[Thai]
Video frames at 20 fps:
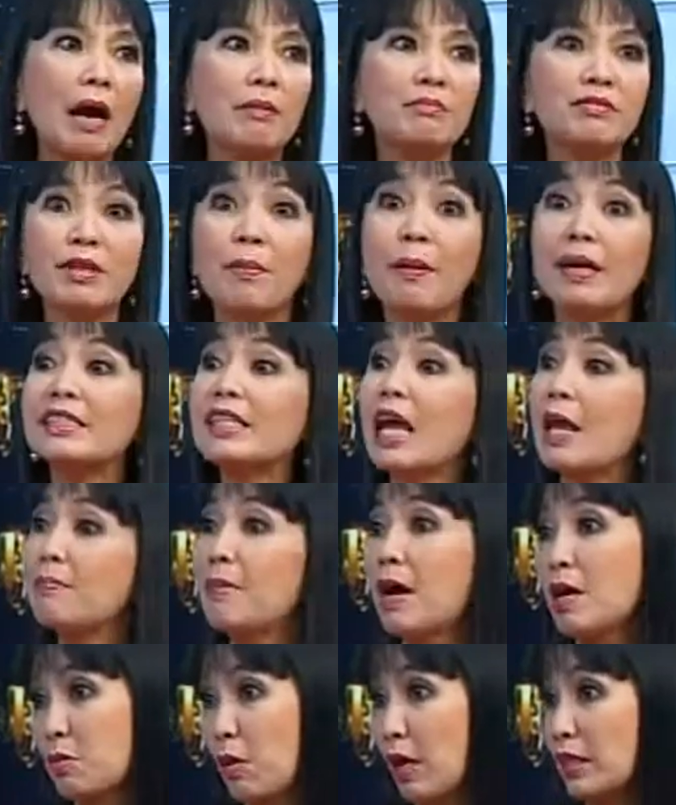ความสบายใจ
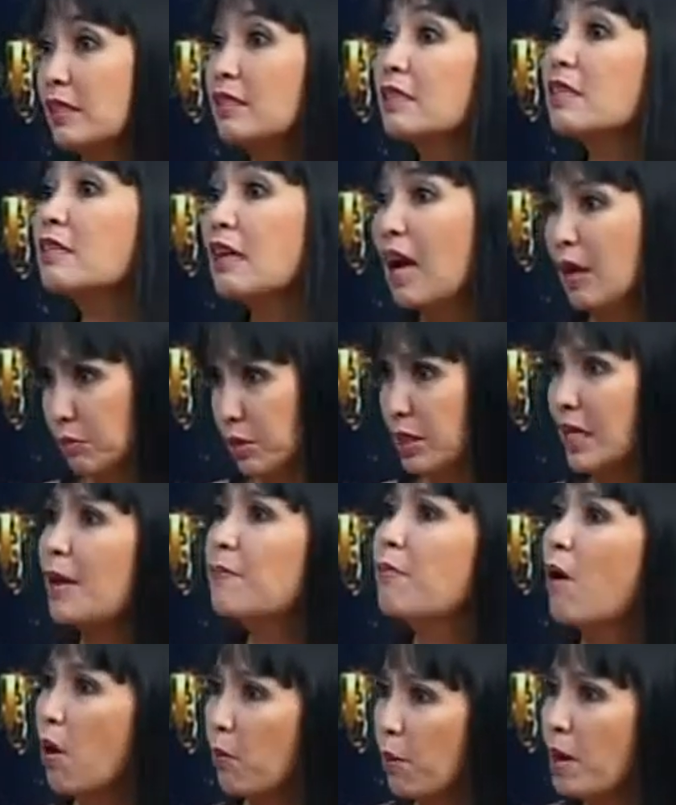มากกว่าจริงๆงานวิจั
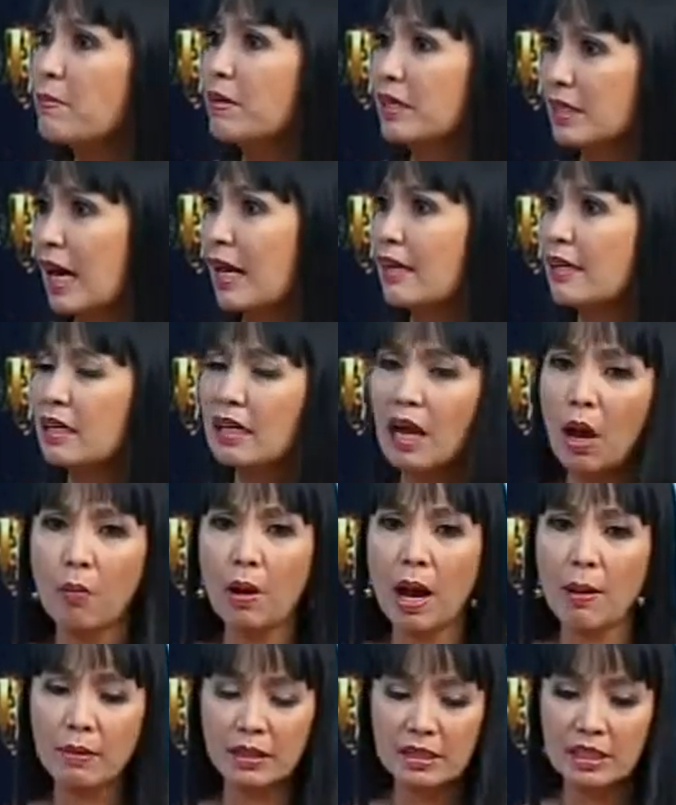ยบอกไว้เหมือนกันนะคะ
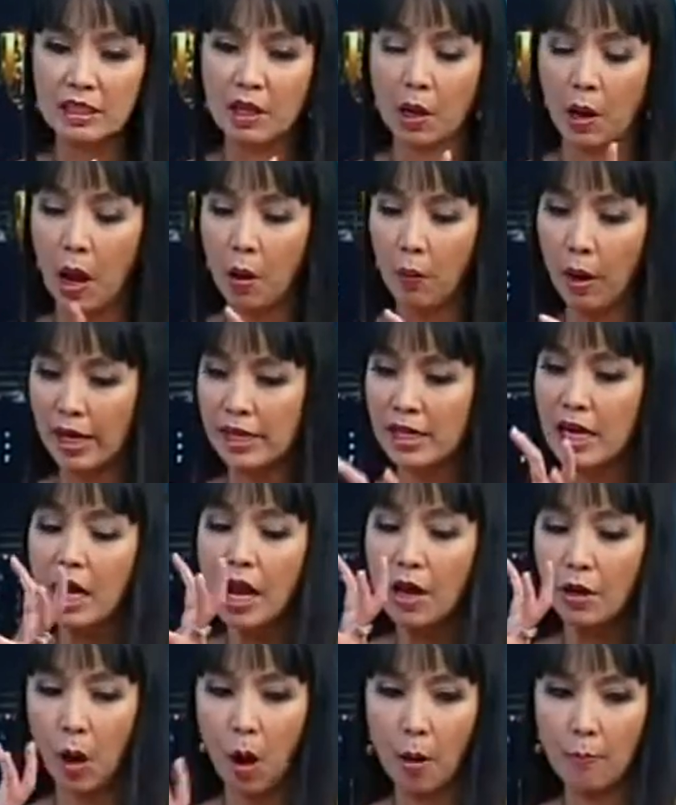ว่าบางทีเราเอาไอ้
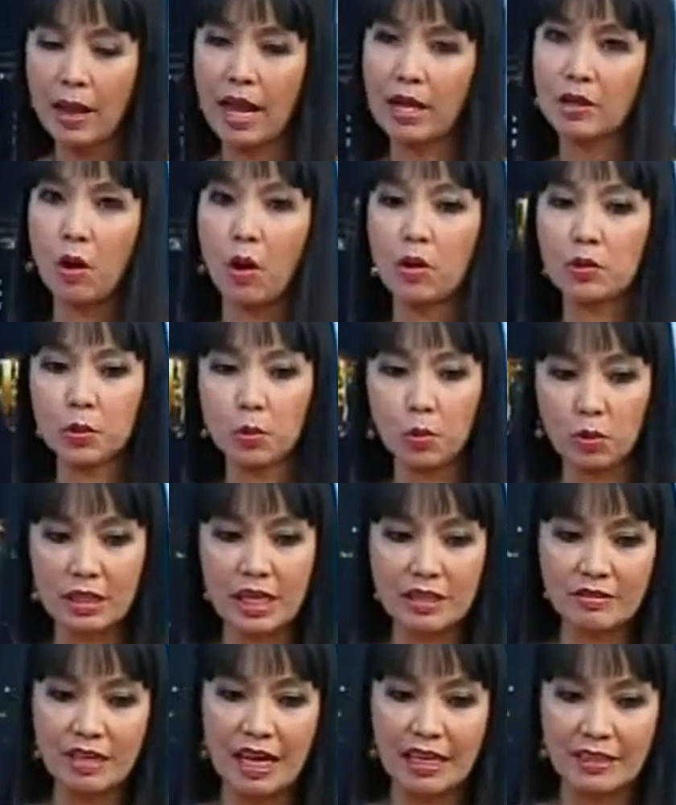ของแพงของถูก
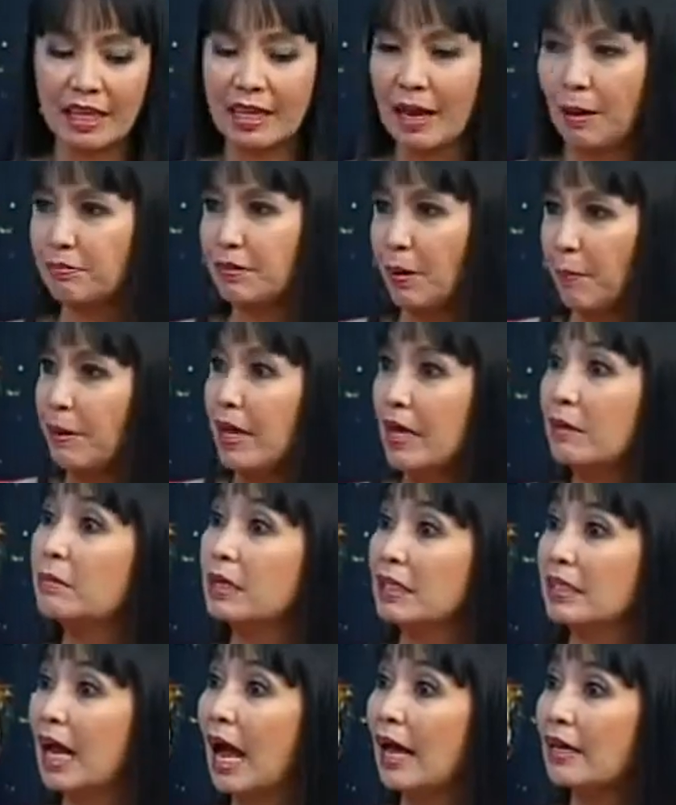เนี่ยใส่ตลับสำเพ็ง
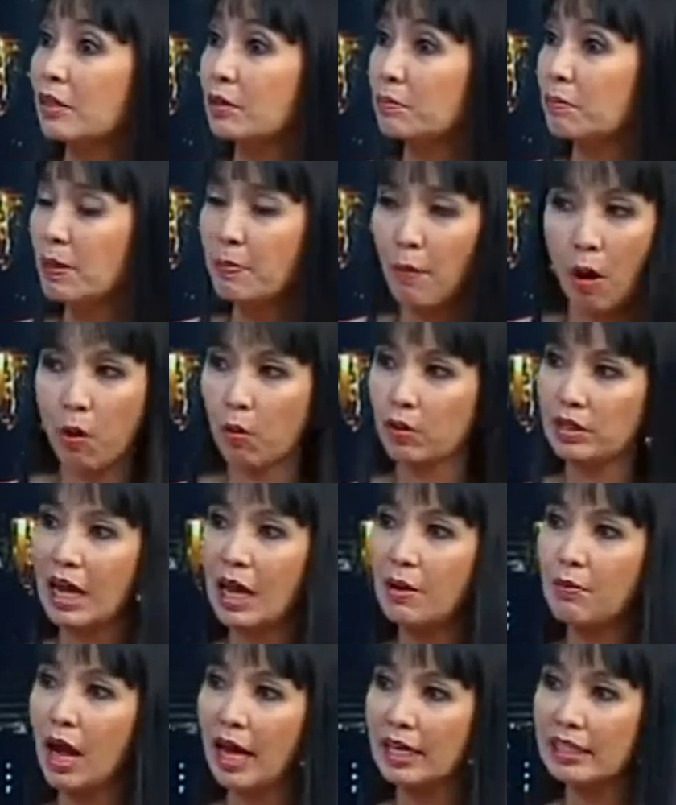เหมือนกัน ไม่บอกคน
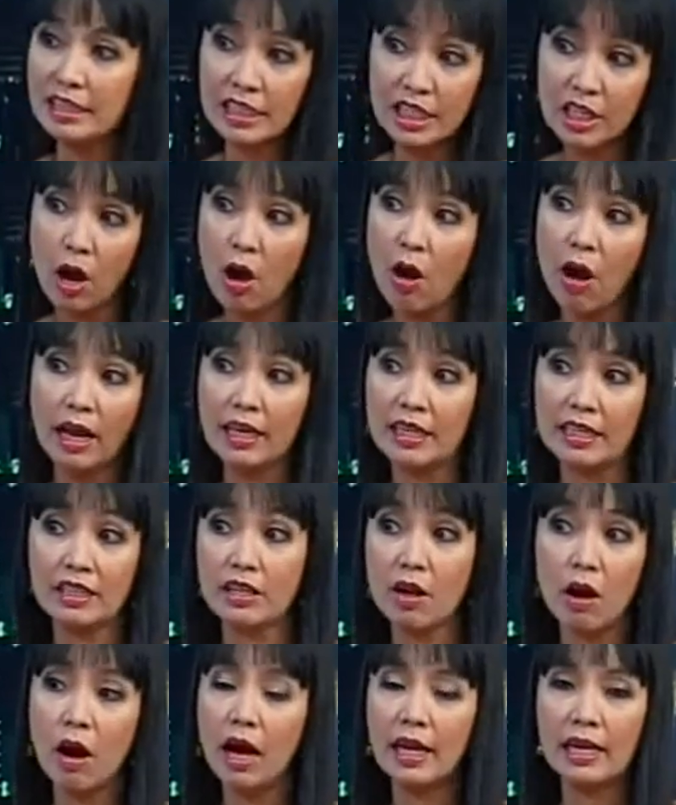ไข้ว่าอันนี้ยี่ห้ออะไร
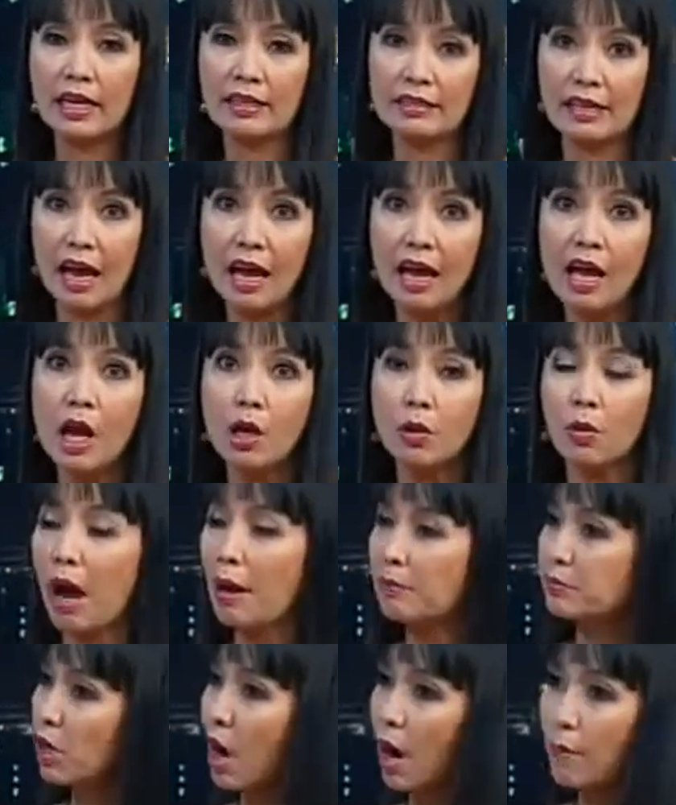ยี่ห้ออะไรเนี่ยค
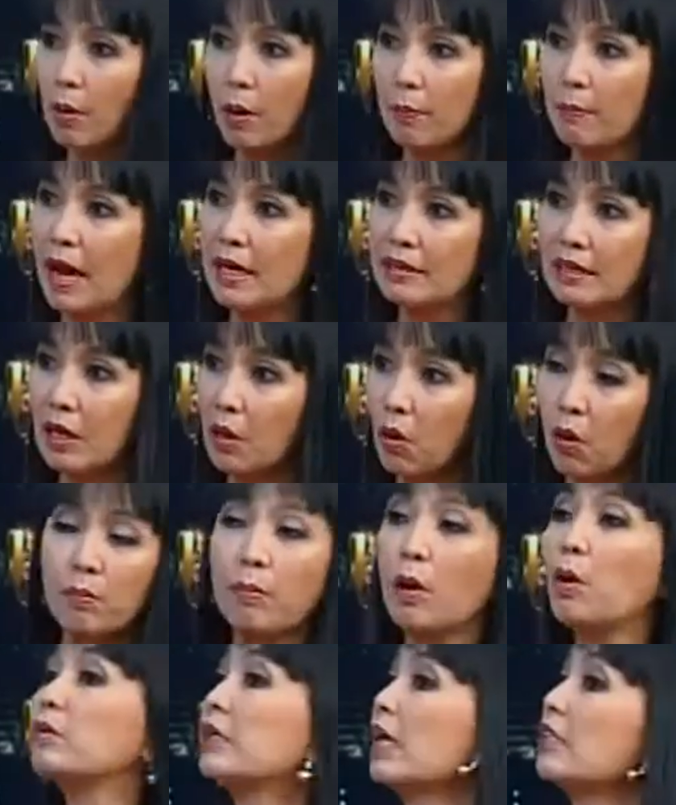วามชอบออกมาแต่ละคน
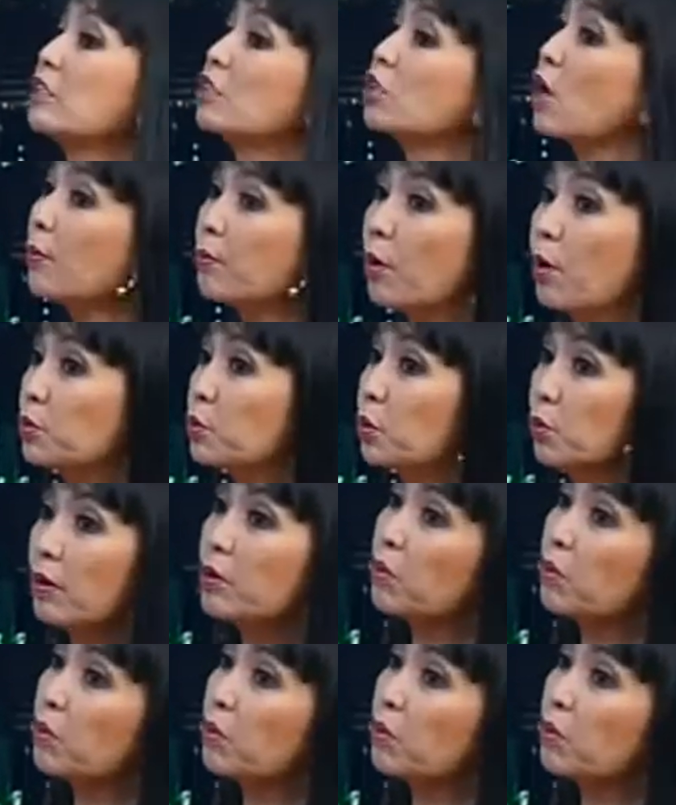บางคนอาจจะชอบของถูก